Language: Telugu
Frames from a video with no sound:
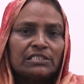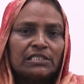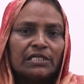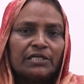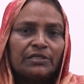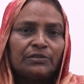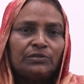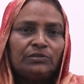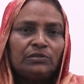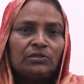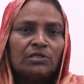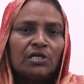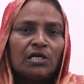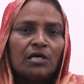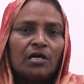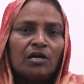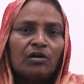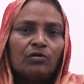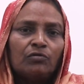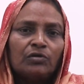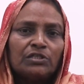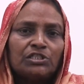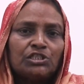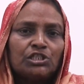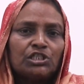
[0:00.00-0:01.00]
చేస్తారు
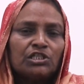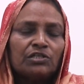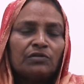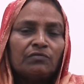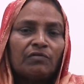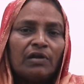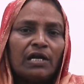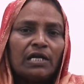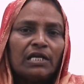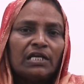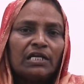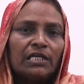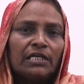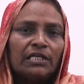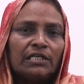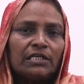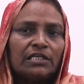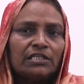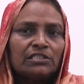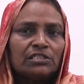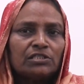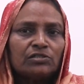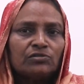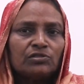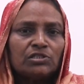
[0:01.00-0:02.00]
వచ్చిన వాడిని
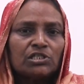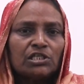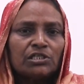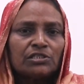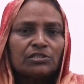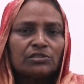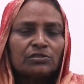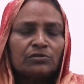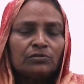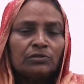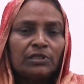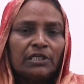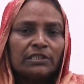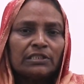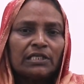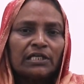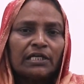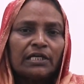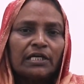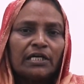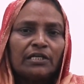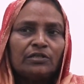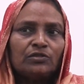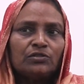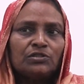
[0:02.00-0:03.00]
రిసీవ్ చేసుకునే
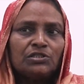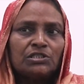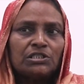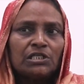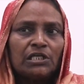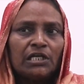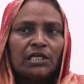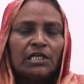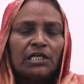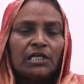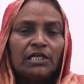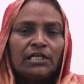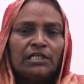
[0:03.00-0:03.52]
దగ్గర నుంచి